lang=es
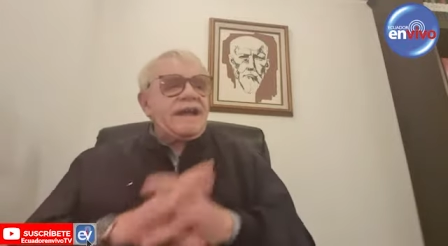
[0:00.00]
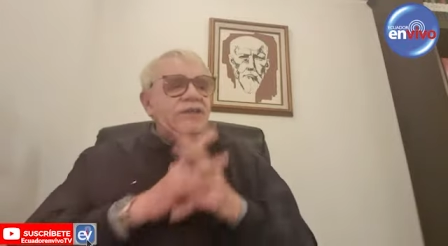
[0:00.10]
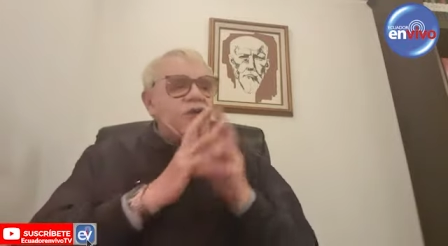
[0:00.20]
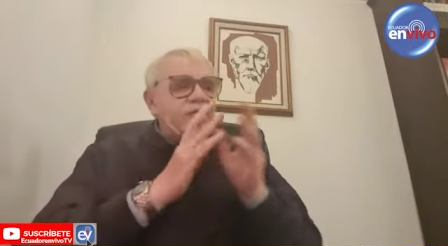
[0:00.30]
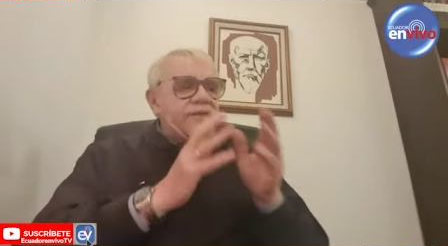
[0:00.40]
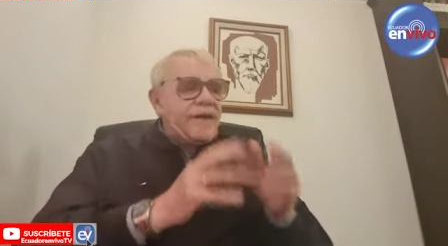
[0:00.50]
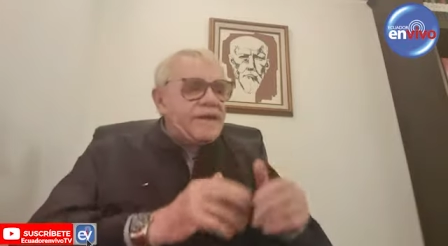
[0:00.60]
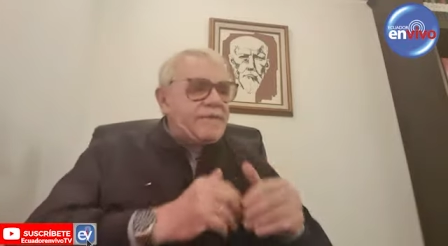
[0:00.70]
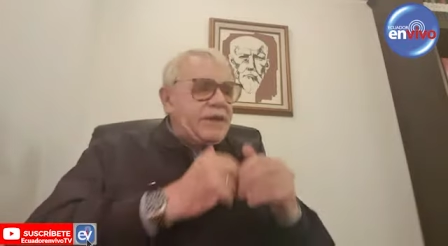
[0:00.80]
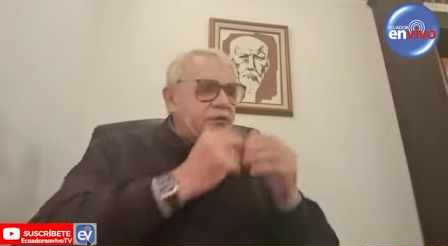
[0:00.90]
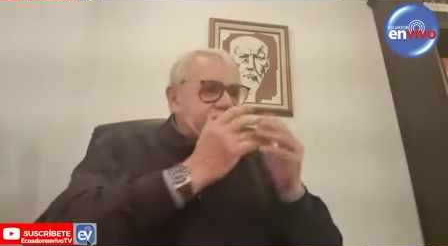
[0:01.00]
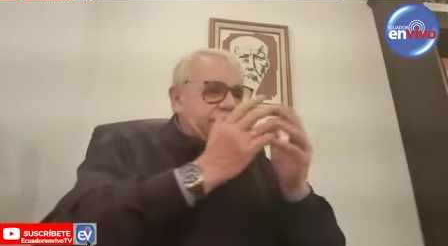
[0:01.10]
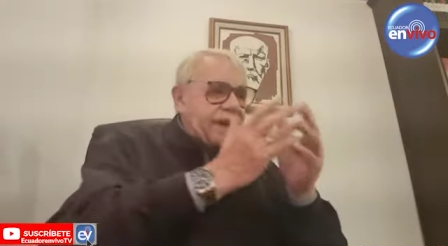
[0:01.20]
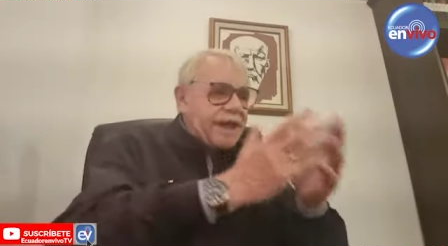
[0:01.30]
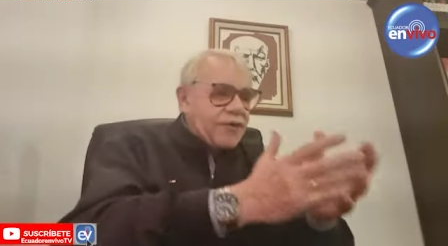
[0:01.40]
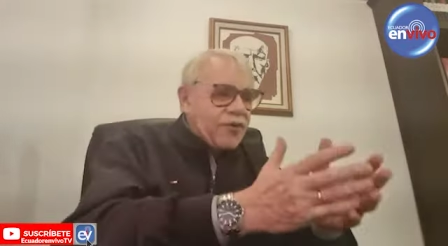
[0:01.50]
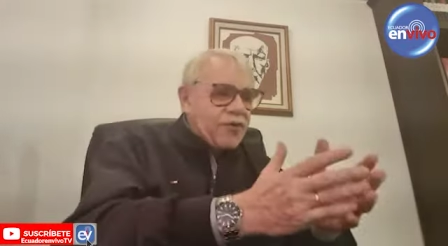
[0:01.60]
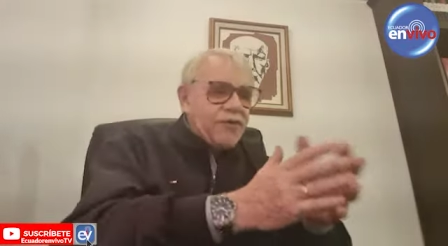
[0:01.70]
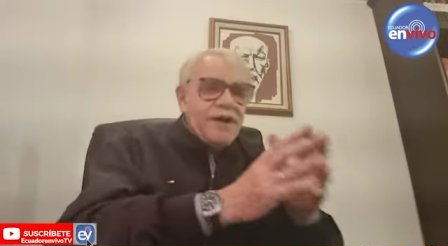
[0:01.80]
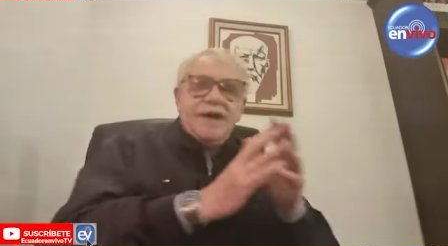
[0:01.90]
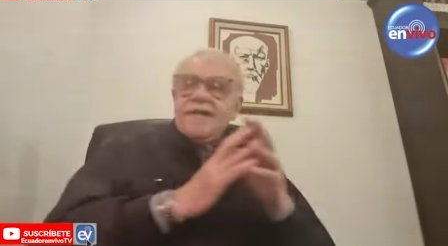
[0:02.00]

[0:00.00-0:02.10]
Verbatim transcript: le doy tres minutos al ladrón,